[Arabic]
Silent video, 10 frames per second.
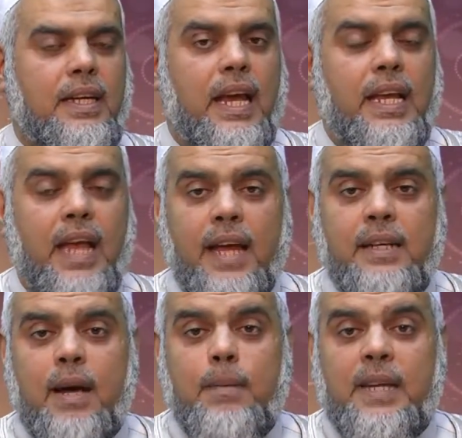الآن
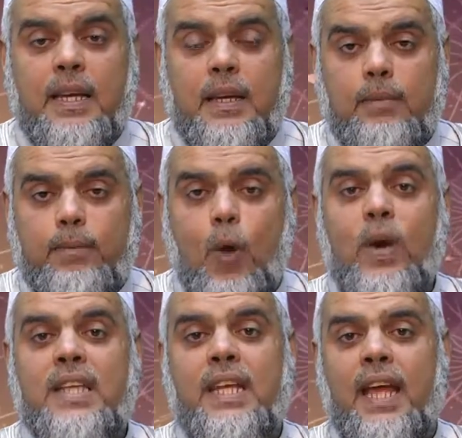قبل
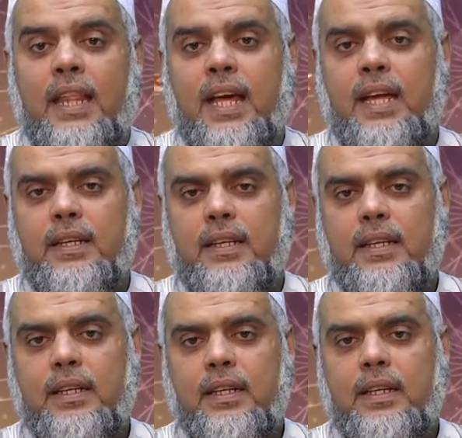موعد الأذان
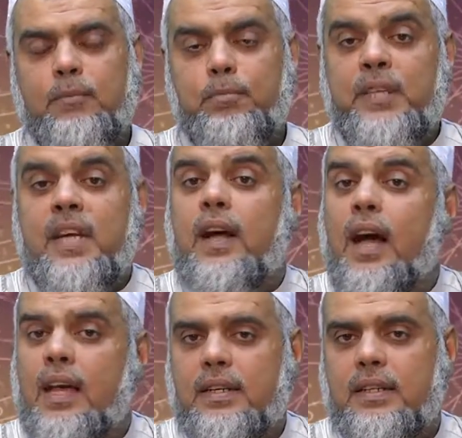
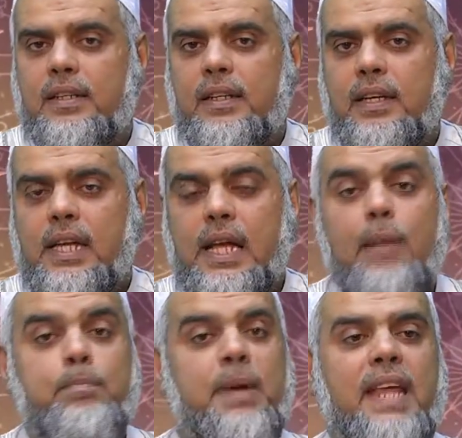بدقائق
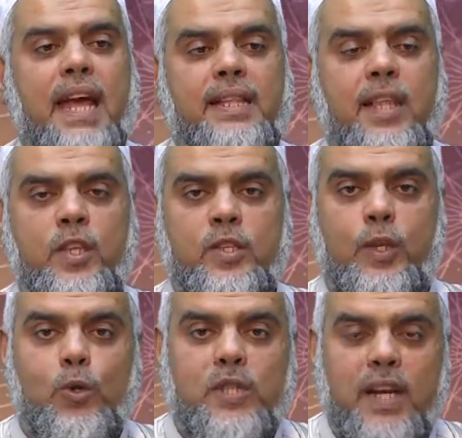حبذا أن تجلس
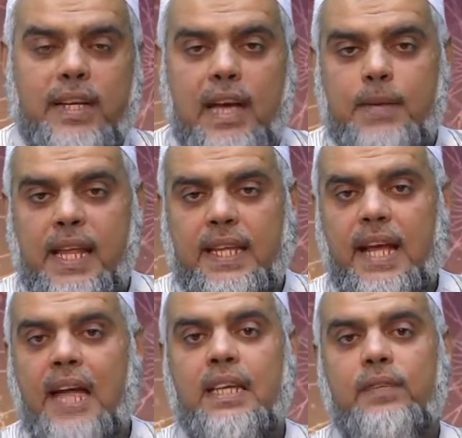الأسرة كاملة
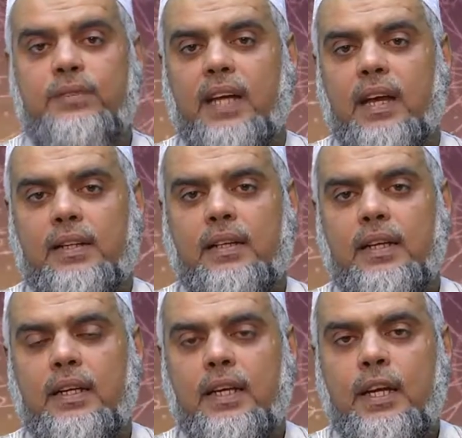على الإفطار
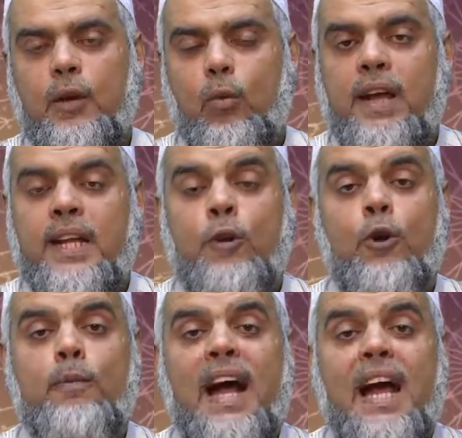وأن
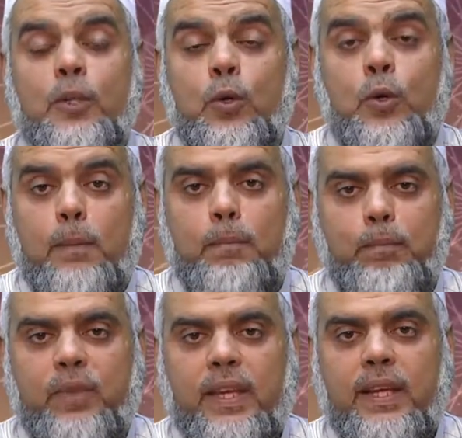يقوم أحدكم
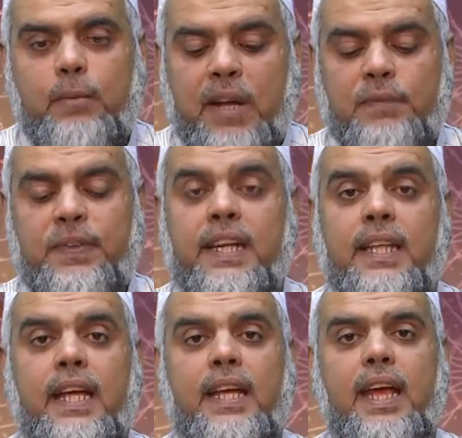برفع
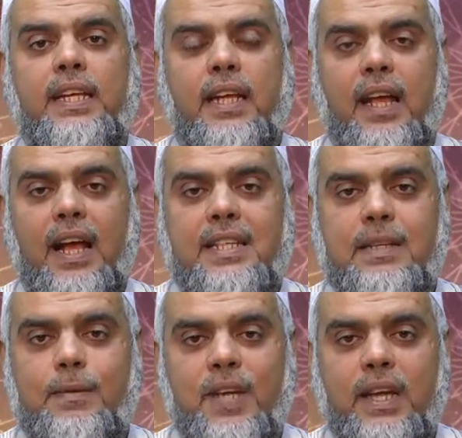يديه إلى الله عز
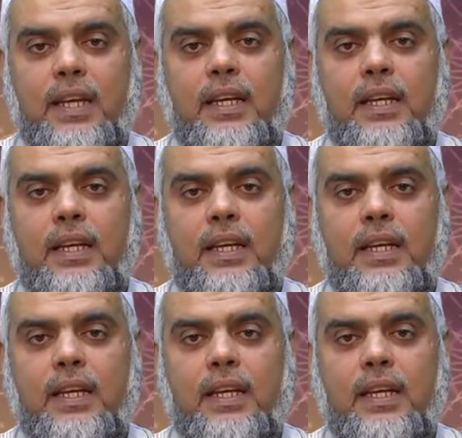وجل